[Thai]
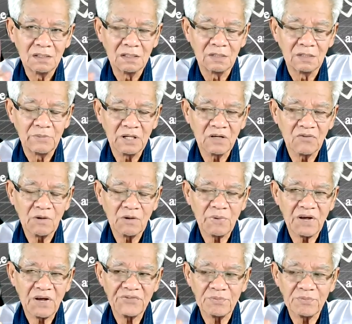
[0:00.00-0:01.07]
หนึ่งมีคำว่าพ
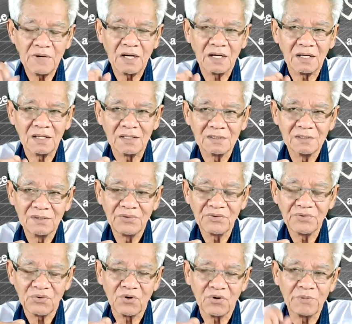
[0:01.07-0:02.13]
ลาสมา
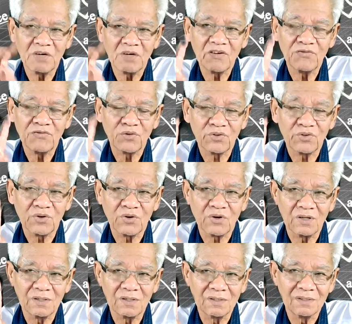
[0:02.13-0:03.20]
สองมีคำว่าโฟตอน